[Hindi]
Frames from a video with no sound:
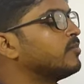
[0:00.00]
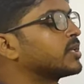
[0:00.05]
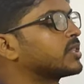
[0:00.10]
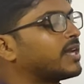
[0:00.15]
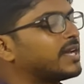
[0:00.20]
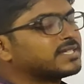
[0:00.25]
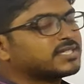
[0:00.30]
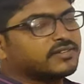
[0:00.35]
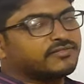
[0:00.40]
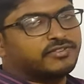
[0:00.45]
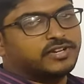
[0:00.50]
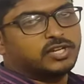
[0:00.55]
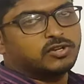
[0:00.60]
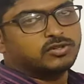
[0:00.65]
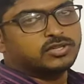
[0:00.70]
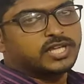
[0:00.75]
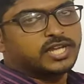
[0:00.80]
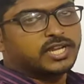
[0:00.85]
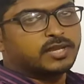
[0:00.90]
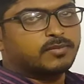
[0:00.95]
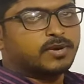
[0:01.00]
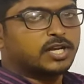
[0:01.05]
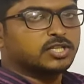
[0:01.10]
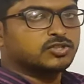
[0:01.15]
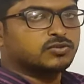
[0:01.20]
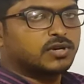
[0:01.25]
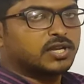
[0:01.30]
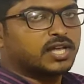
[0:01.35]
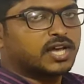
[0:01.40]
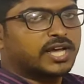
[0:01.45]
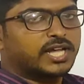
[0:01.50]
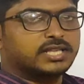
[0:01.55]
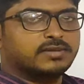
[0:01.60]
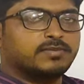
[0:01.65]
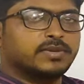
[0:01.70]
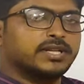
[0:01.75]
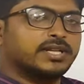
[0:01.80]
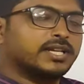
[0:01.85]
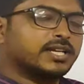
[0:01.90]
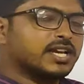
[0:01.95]
मतलब ऐसा फील होता है कि बाजू वाला
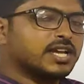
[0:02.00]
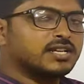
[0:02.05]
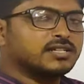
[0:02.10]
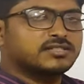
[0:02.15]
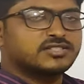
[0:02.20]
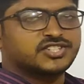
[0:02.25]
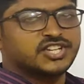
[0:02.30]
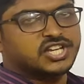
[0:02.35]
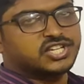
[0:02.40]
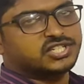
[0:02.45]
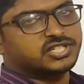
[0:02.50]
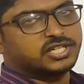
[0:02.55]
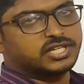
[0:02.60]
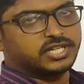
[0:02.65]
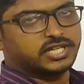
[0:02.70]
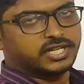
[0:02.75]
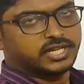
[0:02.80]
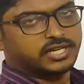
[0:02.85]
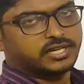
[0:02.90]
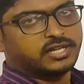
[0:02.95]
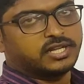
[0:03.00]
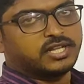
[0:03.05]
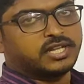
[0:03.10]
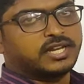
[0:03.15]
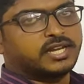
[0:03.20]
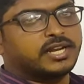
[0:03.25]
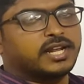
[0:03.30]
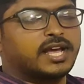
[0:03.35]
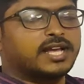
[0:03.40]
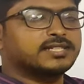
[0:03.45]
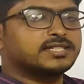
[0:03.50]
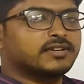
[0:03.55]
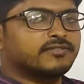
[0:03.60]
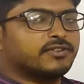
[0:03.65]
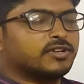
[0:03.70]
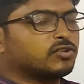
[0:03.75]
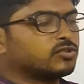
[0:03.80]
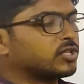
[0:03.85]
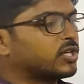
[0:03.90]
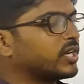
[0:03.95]
आदमी नहीं क्या स्टेशनरी है है ना ऐसा
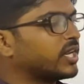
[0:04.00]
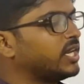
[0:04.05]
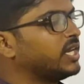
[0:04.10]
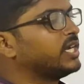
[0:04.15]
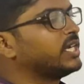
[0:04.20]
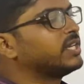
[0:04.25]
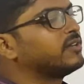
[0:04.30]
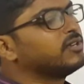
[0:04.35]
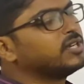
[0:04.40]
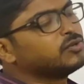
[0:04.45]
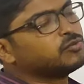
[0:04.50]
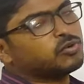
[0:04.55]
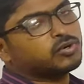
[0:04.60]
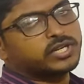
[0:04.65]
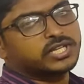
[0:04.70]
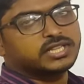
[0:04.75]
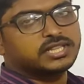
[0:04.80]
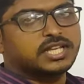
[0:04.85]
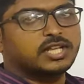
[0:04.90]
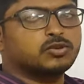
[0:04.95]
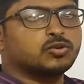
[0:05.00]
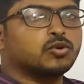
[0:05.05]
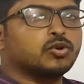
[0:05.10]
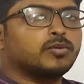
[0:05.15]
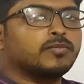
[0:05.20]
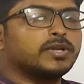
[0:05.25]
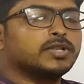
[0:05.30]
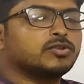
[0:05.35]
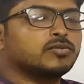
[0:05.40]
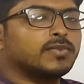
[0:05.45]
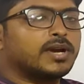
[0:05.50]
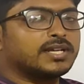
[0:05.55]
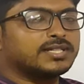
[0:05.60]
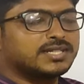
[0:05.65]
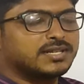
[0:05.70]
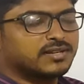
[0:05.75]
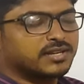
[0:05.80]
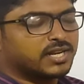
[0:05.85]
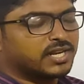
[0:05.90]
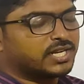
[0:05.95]
फील होता है रिलेटिवली वो कितना दोनों भी तुम
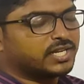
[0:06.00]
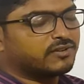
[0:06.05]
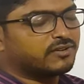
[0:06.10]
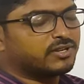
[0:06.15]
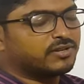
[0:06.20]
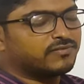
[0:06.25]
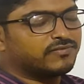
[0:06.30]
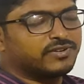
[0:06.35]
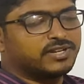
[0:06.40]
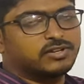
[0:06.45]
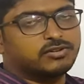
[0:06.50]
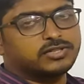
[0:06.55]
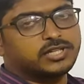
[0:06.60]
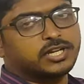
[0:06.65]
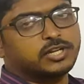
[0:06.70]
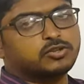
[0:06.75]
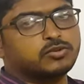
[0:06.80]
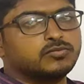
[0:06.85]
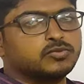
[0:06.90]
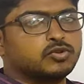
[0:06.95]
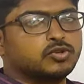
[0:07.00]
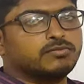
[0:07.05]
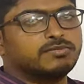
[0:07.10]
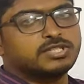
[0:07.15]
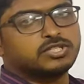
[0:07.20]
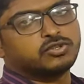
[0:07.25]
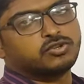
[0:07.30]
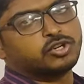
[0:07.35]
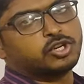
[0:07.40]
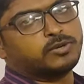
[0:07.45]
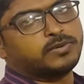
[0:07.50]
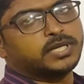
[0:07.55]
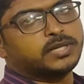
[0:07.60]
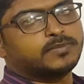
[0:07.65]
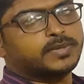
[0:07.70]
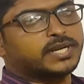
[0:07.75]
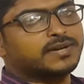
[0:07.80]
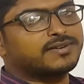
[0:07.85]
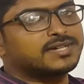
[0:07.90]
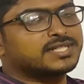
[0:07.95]
ऐसे रिलेटिवली फील होता है कि तुम दोनों भी जीरो
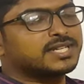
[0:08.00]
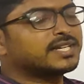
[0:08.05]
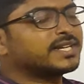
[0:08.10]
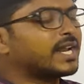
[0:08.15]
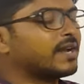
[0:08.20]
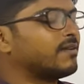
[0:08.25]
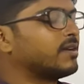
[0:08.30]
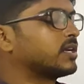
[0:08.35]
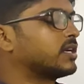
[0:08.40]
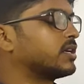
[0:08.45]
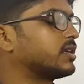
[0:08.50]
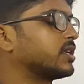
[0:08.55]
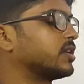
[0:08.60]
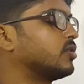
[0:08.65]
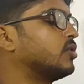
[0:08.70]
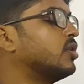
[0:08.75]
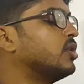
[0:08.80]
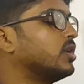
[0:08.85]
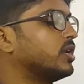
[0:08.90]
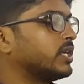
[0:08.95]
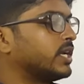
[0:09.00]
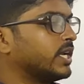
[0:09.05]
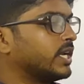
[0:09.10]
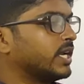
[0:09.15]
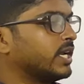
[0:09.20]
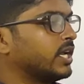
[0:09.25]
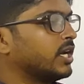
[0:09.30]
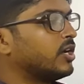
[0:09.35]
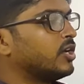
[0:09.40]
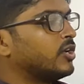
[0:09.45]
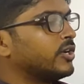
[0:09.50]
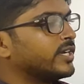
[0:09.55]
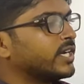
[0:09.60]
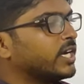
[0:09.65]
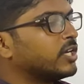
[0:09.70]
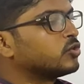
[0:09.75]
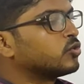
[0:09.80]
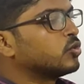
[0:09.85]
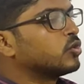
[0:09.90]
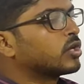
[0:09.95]
किलोमीटर पर आवर से ट्रैवल कर रहे हो ठीक है ना
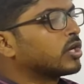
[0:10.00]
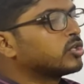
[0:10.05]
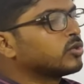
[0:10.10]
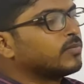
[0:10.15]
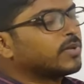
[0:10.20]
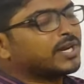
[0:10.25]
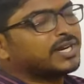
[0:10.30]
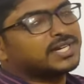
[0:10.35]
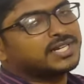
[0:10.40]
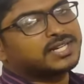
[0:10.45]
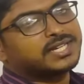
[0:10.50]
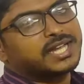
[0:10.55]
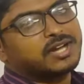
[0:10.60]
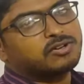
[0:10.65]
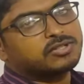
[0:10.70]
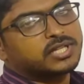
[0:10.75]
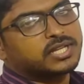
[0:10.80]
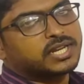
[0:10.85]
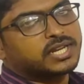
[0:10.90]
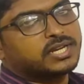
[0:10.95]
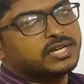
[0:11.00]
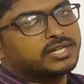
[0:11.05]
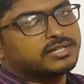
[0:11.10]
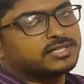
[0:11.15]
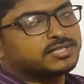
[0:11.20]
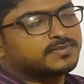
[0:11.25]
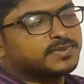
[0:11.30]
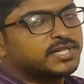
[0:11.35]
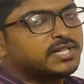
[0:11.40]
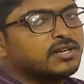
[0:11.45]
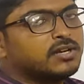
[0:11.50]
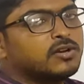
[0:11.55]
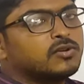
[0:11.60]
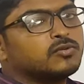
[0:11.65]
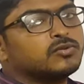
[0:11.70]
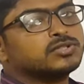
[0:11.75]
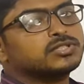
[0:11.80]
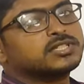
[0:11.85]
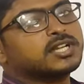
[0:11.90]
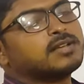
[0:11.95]
यानी दोनों का तुम्हारा क्या होता है रिलेटिव स्पीड
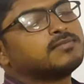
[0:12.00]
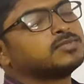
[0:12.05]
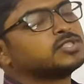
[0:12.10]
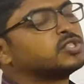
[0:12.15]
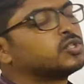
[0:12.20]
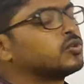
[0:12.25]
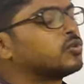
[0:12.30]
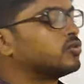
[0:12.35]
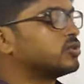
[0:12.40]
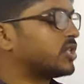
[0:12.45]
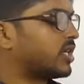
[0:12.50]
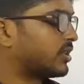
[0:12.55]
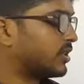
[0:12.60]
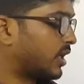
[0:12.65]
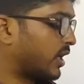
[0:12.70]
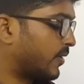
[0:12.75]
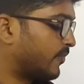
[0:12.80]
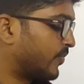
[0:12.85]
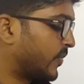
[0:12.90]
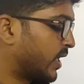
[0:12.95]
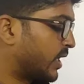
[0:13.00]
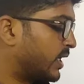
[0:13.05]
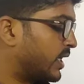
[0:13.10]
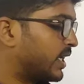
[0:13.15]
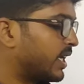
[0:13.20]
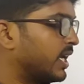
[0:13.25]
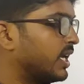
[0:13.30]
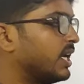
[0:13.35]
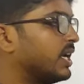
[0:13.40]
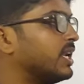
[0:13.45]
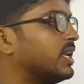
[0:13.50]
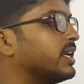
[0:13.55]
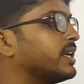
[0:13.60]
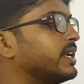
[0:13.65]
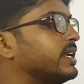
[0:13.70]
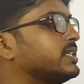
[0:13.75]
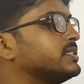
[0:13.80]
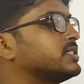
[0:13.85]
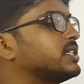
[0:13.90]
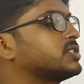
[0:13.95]
उस टाइम जीरो हो जाता है ठीक है
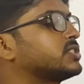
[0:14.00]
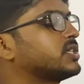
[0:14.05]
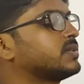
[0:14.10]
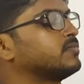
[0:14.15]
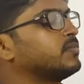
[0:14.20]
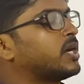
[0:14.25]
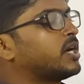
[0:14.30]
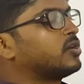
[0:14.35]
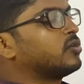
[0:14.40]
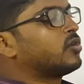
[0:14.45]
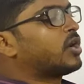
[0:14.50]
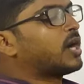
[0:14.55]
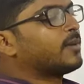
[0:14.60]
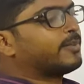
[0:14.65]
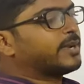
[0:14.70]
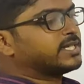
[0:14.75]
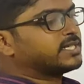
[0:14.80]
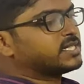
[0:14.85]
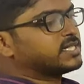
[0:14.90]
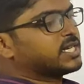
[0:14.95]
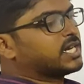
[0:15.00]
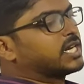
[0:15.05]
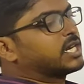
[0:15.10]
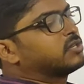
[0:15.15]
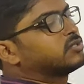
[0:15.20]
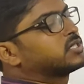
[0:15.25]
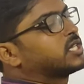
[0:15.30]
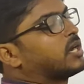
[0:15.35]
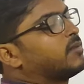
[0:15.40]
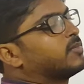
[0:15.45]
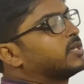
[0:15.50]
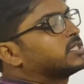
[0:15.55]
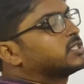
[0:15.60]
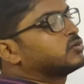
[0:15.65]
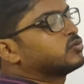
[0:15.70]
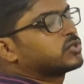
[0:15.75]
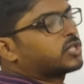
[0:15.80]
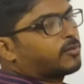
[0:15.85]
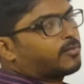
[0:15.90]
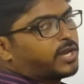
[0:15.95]
लेकिन जैसे मान लो आप ऐसे जा रहे हो सामने
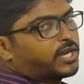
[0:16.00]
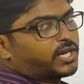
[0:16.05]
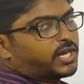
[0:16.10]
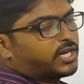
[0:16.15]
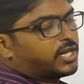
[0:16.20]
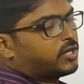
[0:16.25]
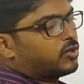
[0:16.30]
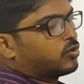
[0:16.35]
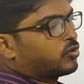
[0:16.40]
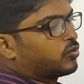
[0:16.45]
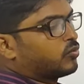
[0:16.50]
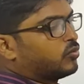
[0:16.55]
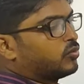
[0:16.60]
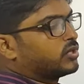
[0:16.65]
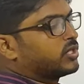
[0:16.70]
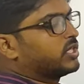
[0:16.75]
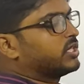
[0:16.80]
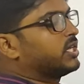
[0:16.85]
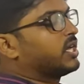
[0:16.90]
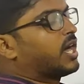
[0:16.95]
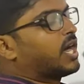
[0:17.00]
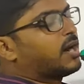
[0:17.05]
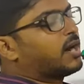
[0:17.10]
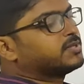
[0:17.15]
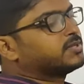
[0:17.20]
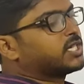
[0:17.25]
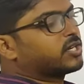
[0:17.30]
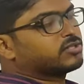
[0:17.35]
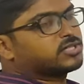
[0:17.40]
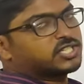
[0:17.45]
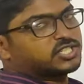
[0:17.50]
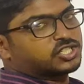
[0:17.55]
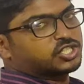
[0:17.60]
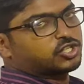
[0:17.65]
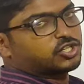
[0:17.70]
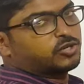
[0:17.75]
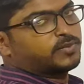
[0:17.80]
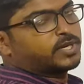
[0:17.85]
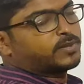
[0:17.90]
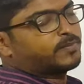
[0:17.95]
से दूसरा बाइक आया और यदि आप जा रहे हो
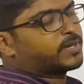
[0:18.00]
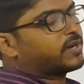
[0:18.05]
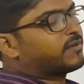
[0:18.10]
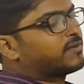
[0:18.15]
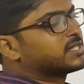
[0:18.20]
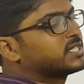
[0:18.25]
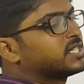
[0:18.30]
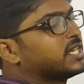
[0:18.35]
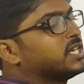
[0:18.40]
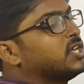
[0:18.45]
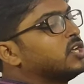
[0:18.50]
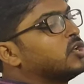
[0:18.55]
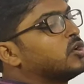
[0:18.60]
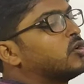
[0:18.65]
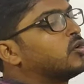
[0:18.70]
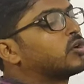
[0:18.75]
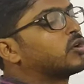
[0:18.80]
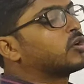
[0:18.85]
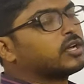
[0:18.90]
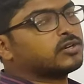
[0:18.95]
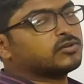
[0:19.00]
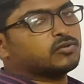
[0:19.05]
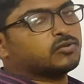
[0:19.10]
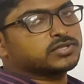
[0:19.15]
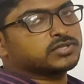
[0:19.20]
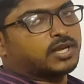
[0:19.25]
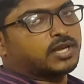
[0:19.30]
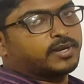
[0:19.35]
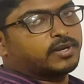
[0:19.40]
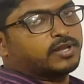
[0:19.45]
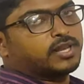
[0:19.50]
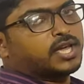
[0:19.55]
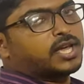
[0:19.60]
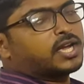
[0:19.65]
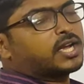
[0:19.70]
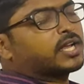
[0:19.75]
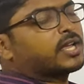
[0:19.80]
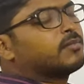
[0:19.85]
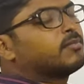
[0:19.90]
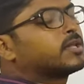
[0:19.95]
सिक्सटी किलोमीटर पर आवर से और सामने
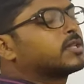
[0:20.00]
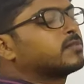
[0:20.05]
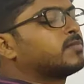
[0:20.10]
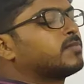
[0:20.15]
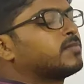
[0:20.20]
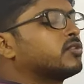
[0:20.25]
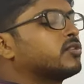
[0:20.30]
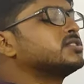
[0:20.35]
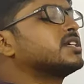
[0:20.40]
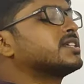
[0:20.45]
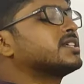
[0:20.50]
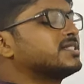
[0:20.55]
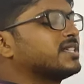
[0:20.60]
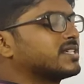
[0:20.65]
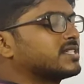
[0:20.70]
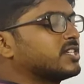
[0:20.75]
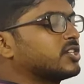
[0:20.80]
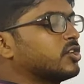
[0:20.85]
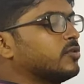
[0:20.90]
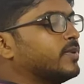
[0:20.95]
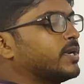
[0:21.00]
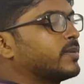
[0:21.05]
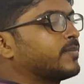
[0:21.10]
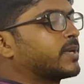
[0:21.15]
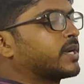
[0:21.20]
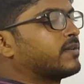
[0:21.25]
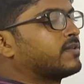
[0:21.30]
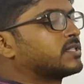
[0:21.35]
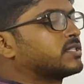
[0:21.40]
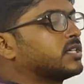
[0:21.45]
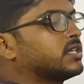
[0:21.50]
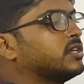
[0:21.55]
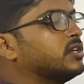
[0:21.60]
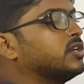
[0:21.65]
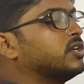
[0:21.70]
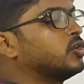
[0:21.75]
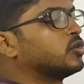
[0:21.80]
चला गया मानो जैसे 60 किलोमीटर पर आवर से